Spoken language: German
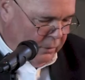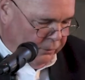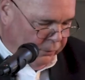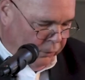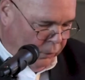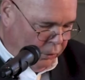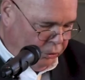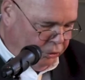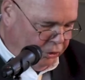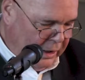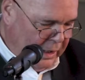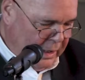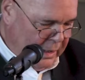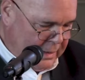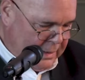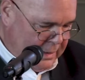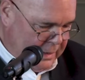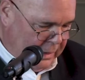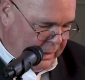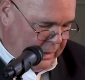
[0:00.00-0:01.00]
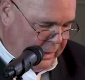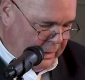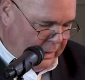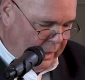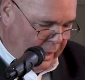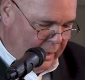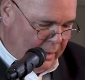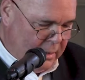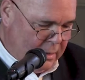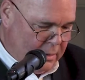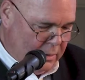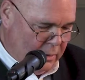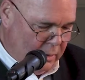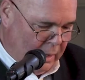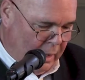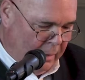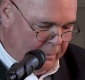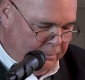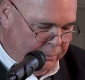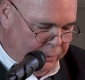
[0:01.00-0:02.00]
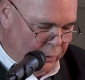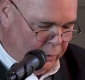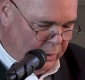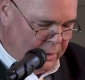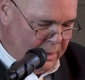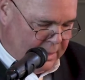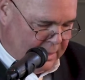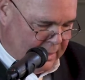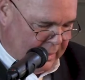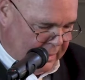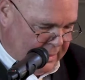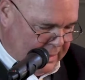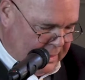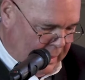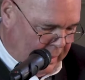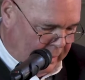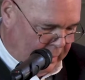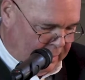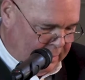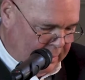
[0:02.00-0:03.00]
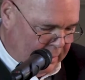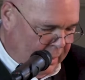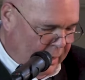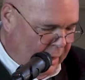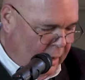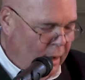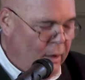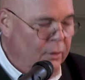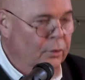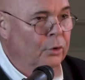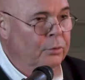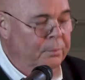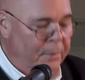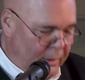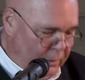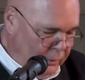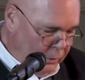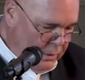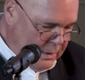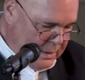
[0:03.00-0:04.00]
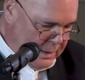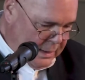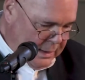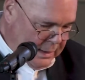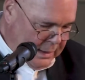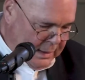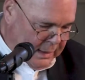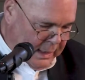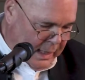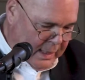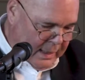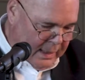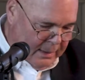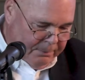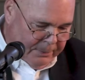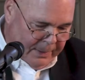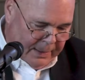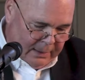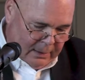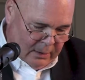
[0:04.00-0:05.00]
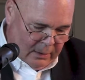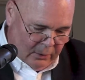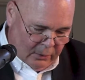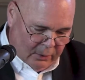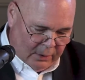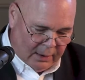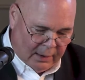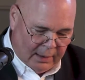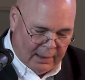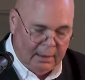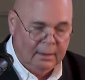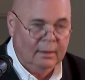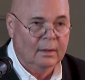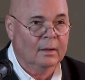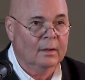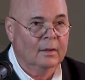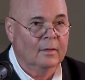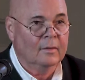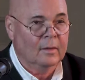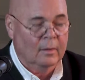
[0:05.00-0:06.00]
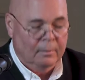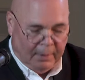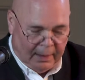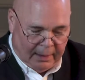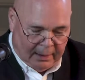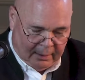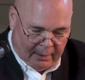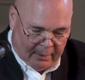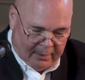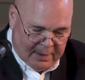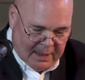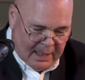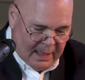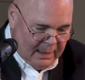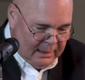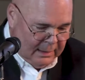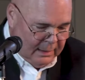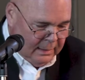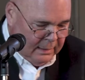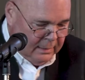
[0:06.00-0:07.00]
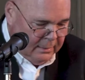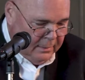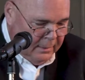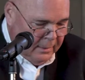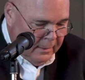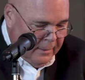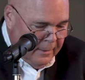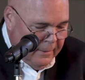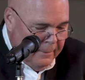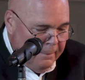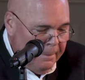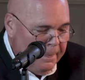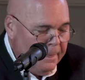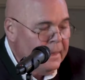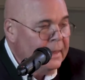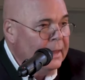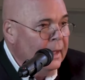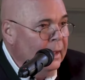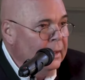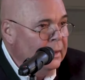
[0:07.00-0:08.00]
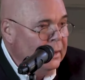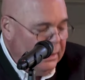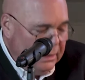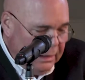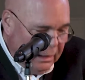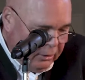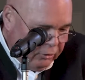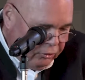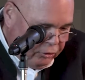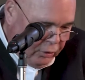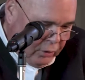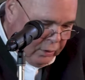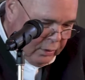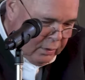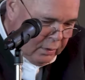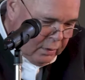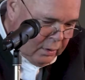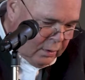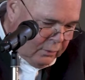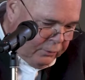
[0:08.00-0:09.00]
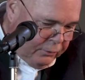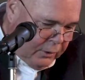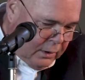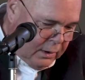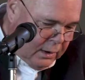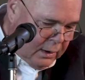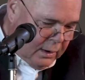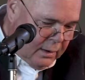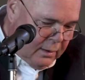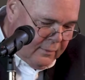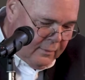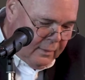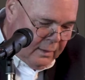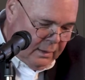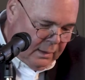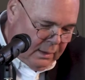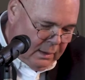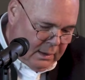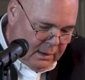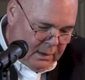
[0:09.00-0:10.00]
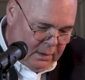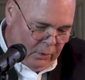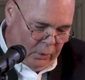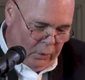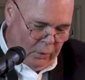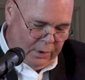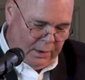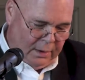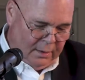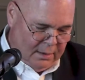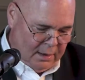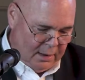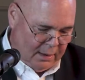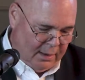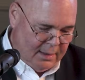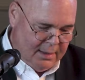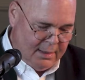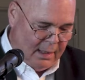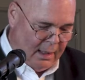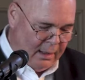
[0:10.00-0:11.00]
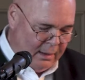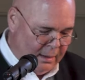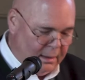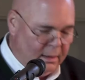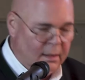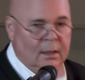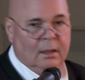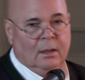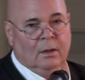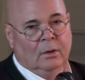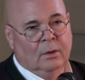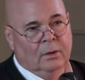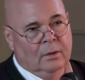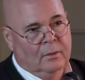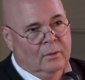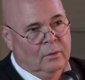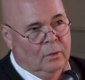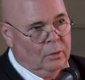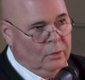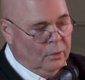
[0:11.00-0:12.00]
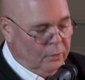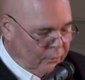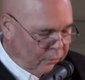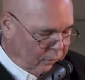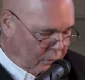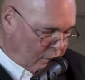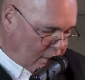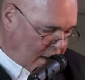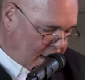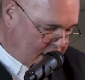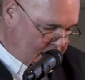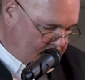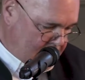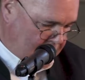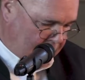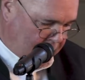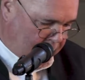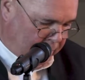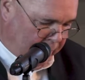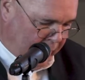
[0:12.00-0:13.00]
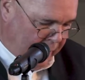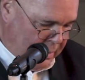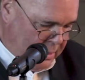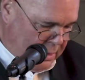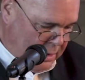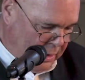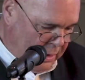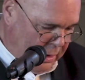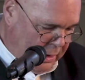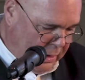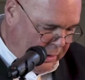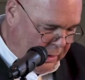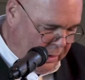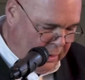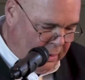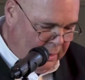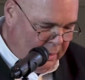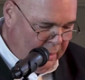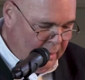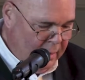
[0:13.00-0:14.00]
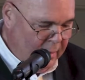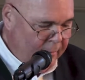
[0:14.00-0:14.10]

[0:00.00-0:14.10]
Vorschlagsrecht, also am Puls der Zeit. Nun begrüße ich alle Partner und Redner dieser beiden Tage. Danke jetzt schon für Ihre sicherlich hochinteressanten und zukunftsweisenden Beiträge.